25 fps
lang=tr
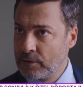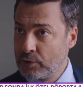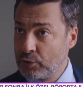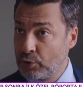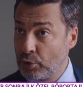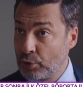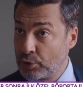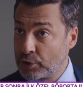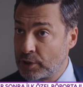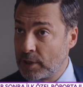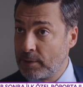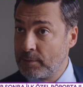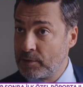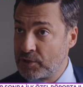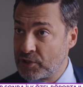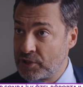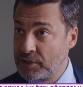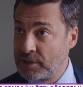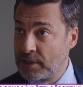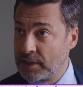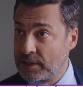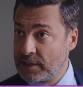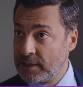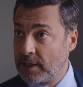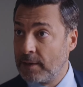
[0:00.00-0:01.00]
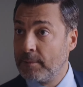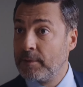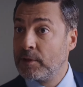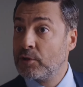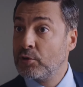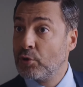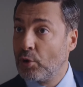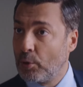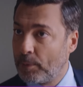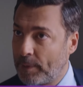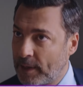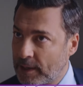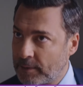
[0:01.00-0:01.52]
...Görkem içinde kıyameti
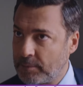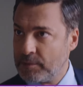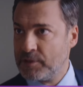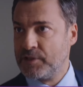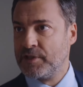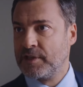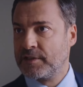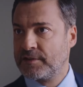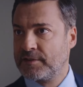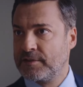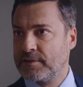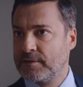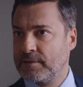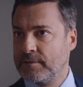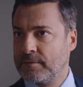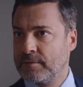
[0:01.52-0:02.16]
koparmayacaksın.